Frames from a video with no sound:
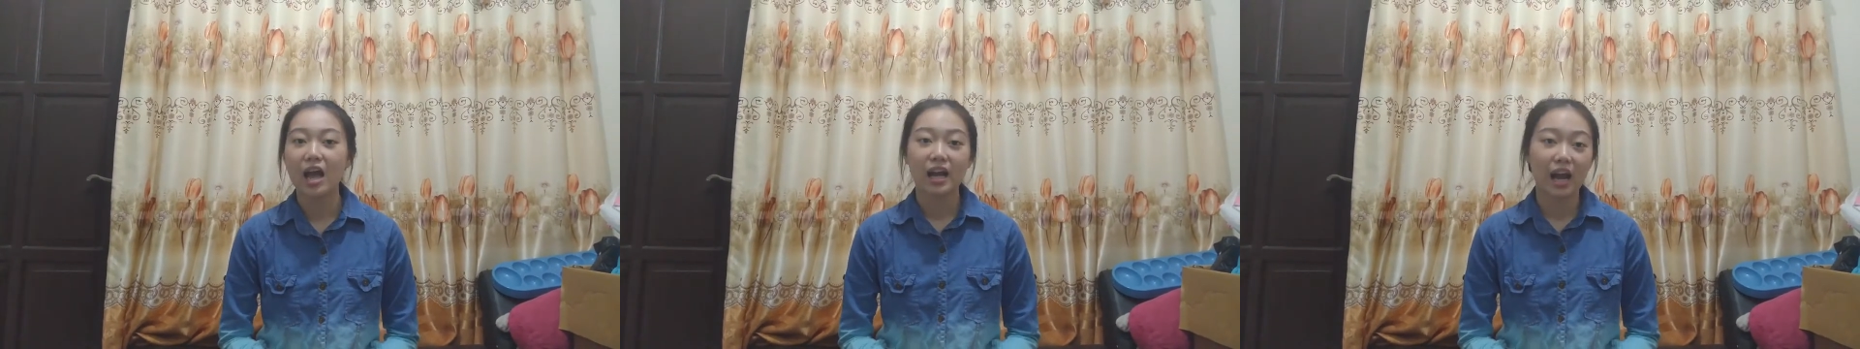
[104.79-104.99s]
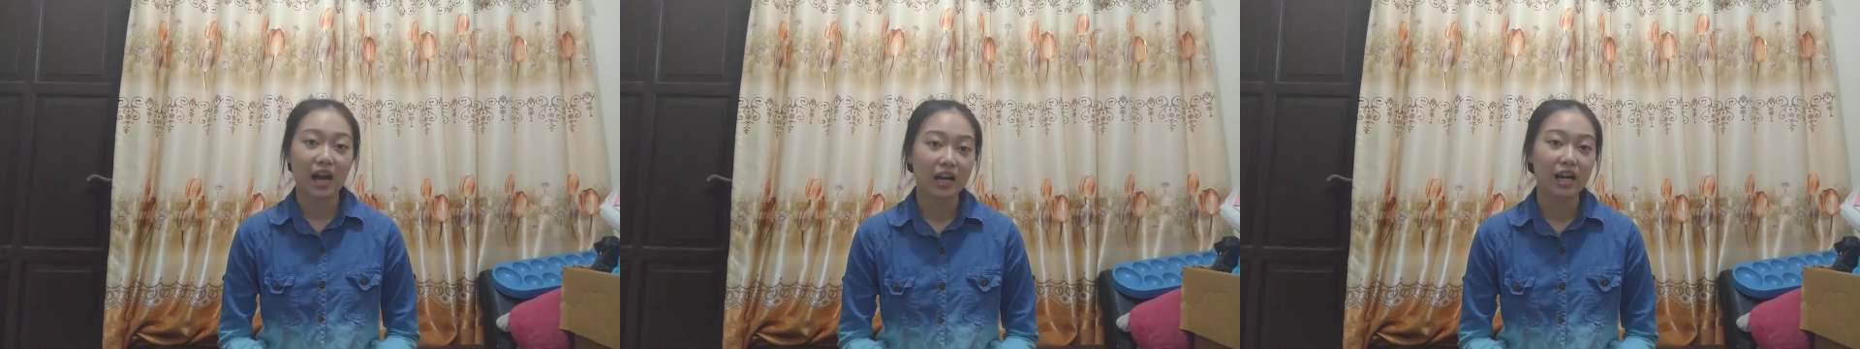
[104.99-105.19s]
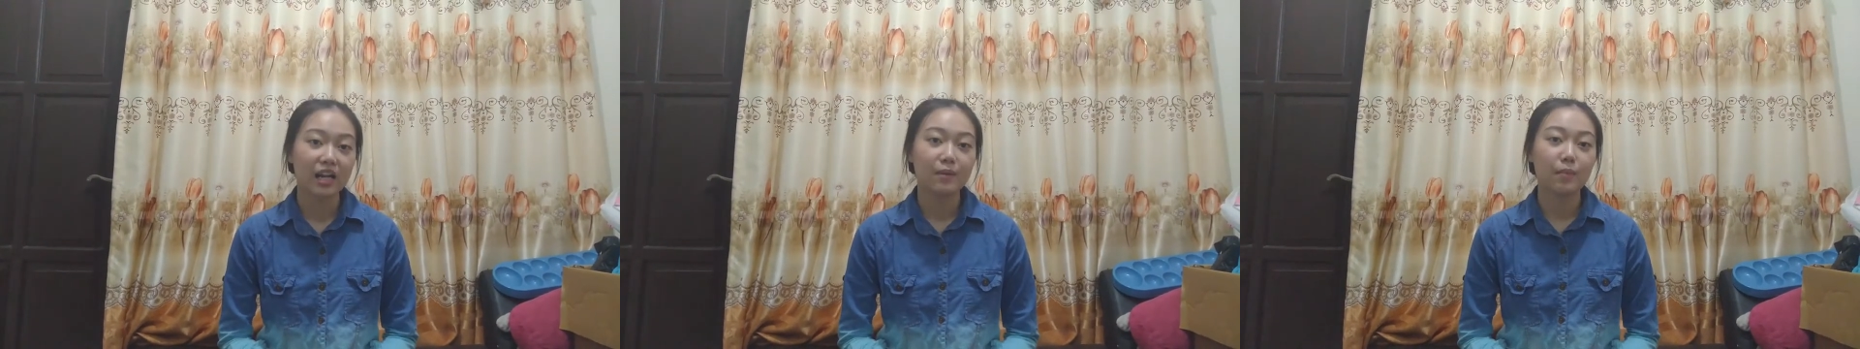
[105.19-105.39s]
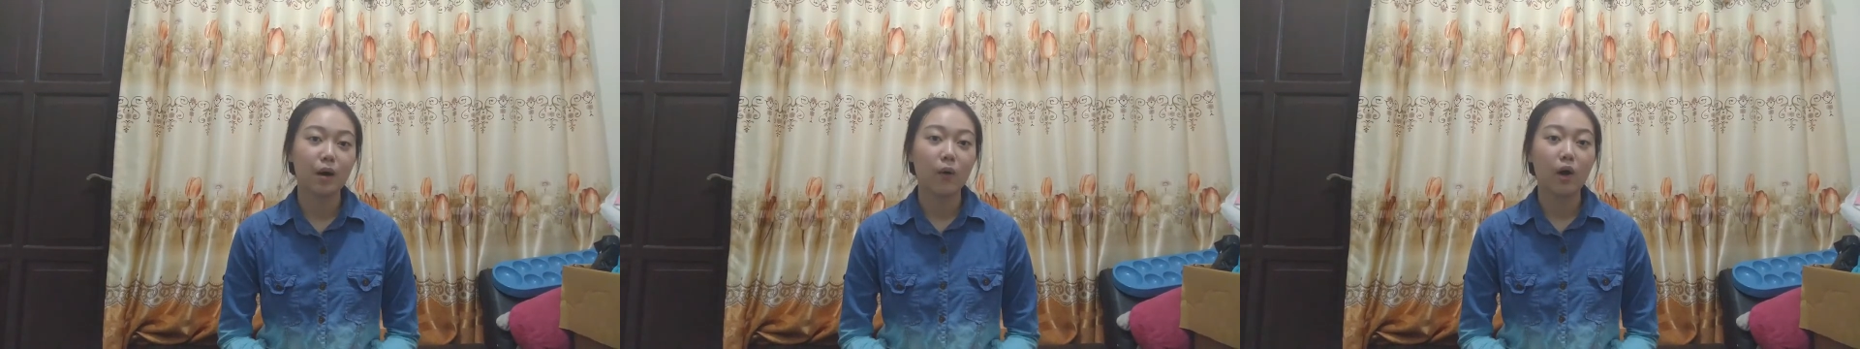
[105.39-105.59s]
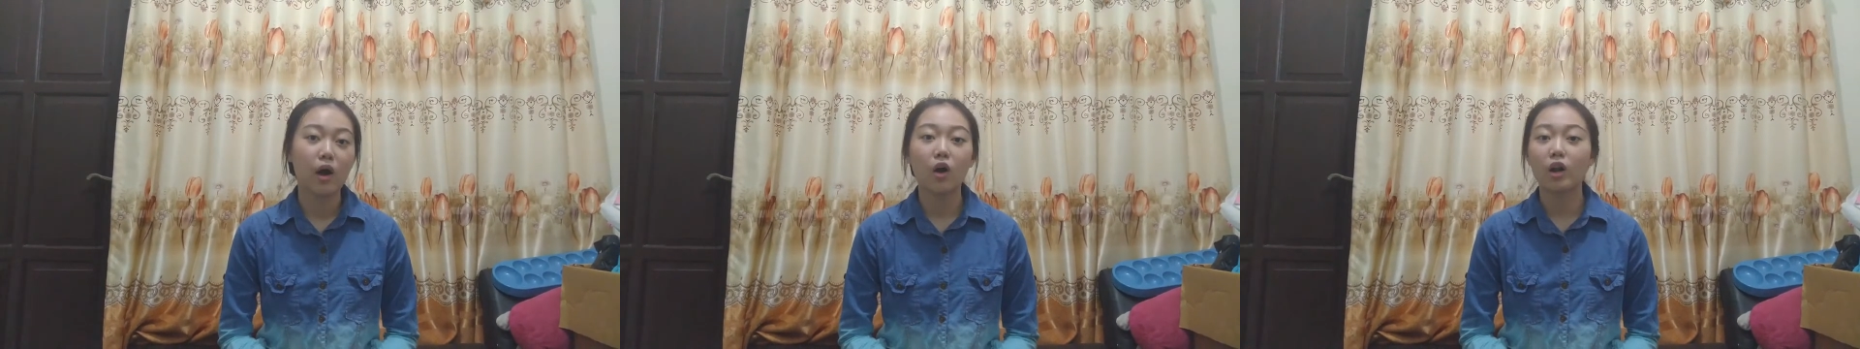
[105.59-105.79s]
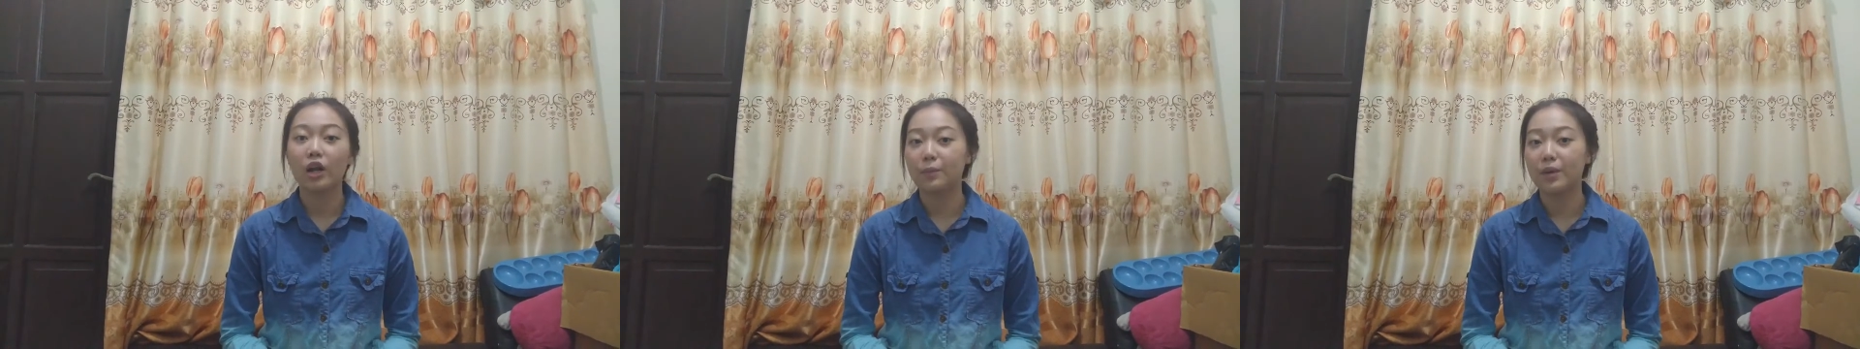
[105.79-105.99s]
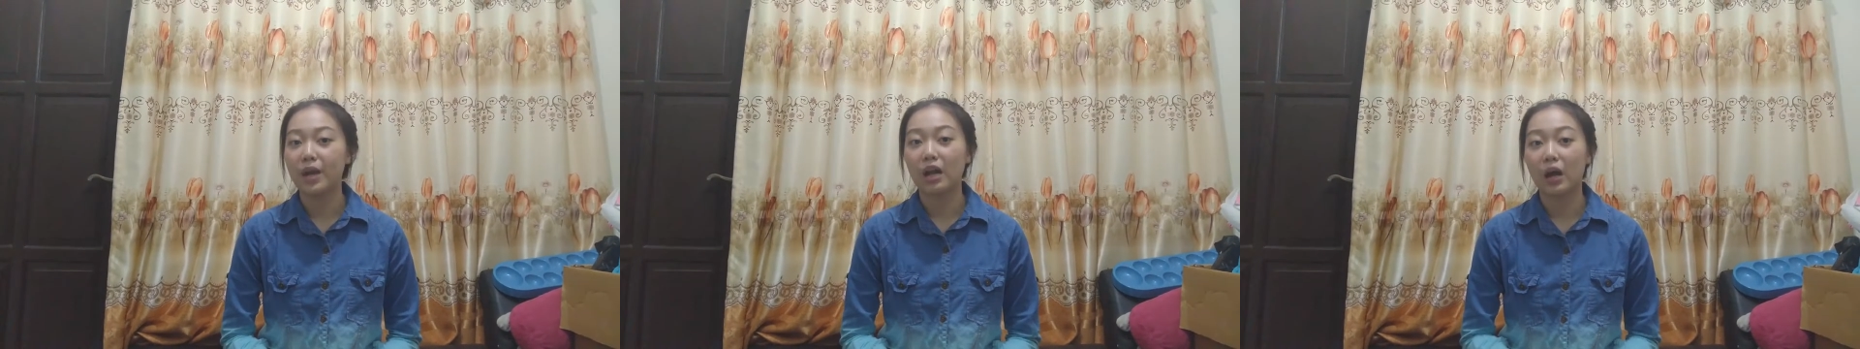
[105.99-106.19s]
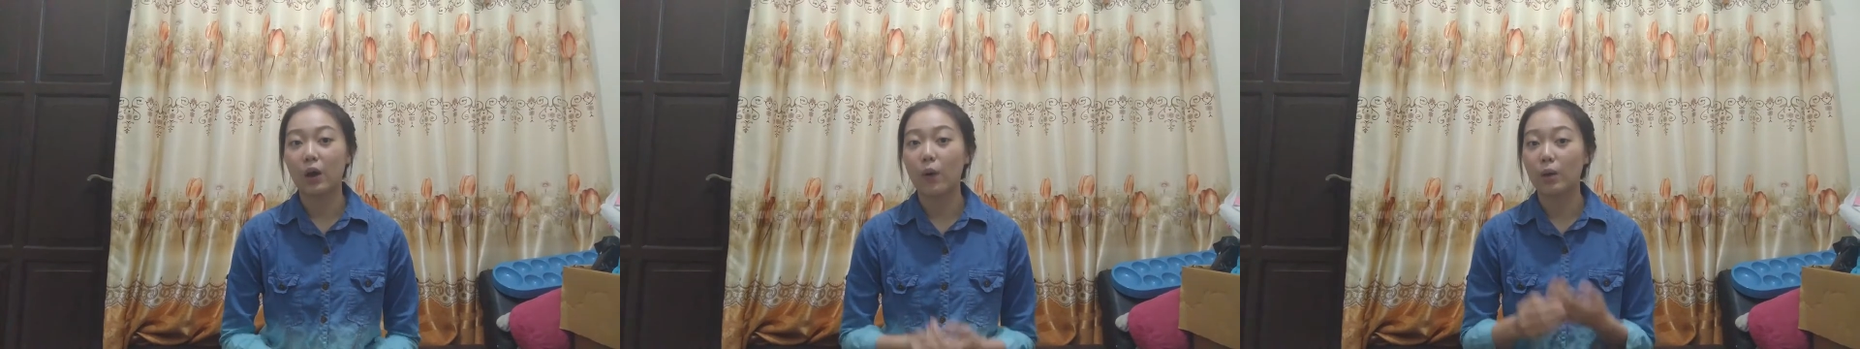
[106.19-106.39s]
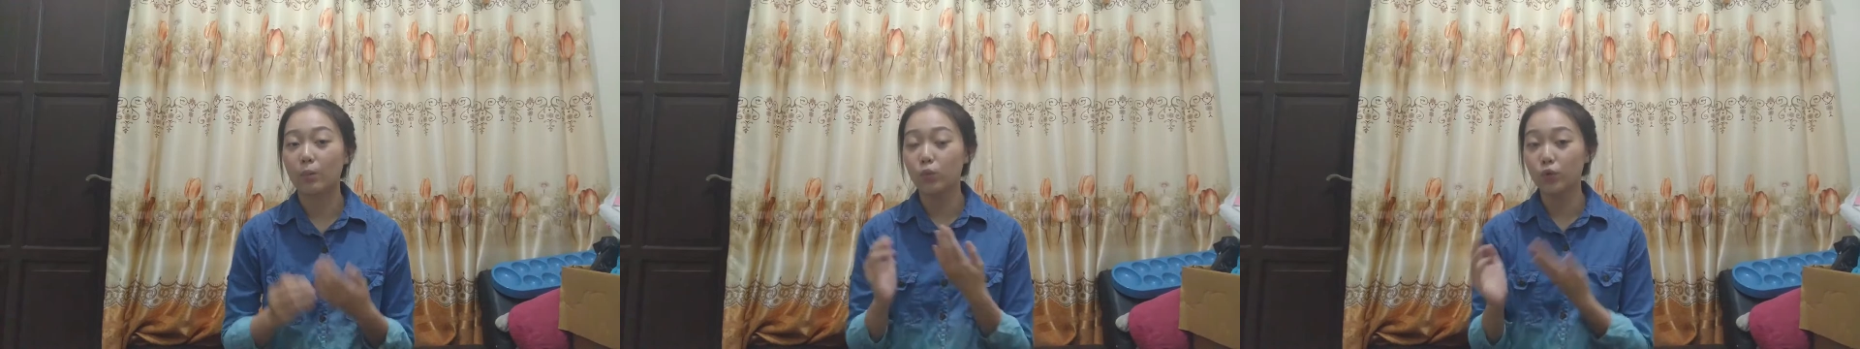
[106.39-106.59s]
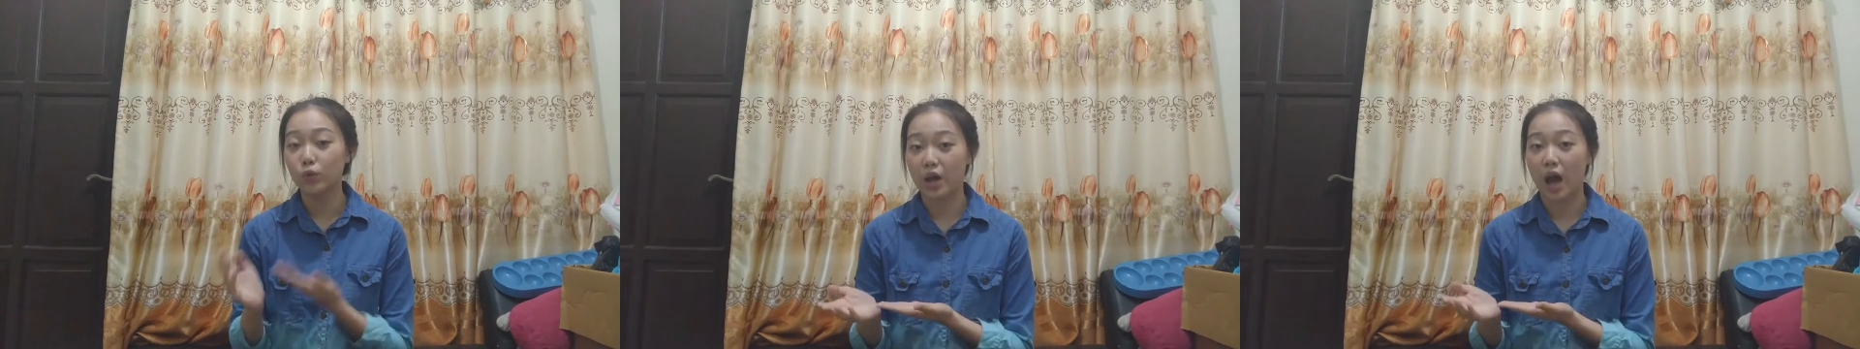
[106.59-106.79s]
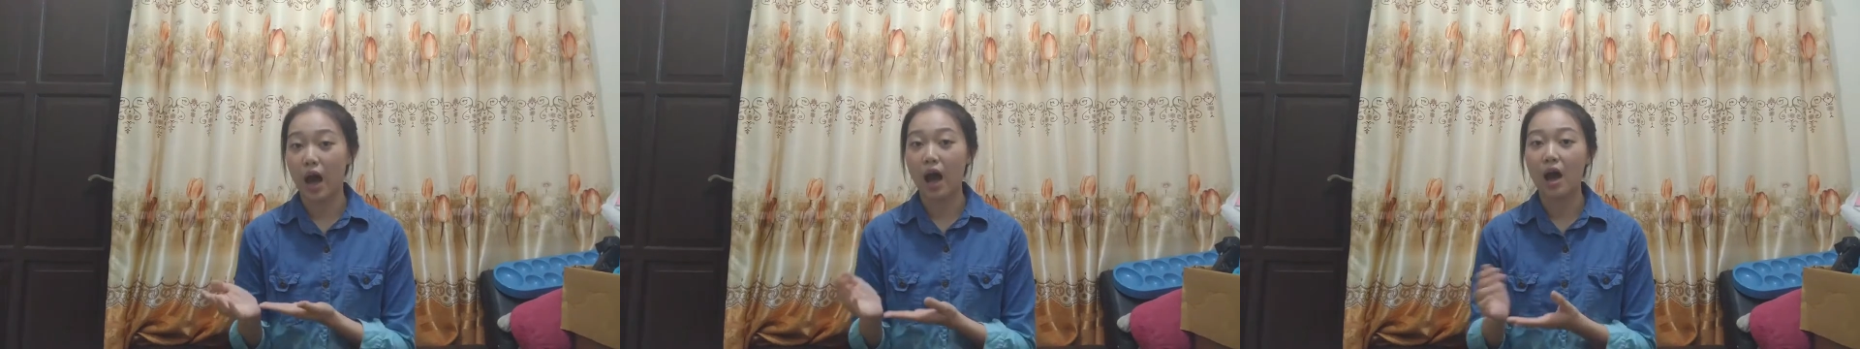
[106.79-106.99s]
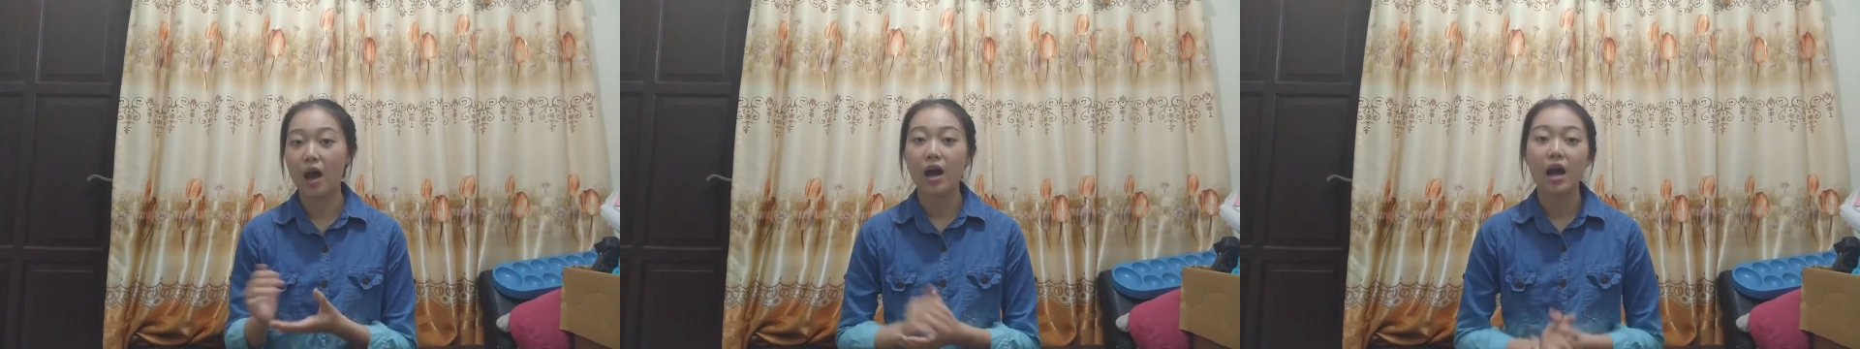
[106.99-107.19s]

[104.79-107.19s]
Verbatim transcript: karena dibawa oleh biarawan Buddha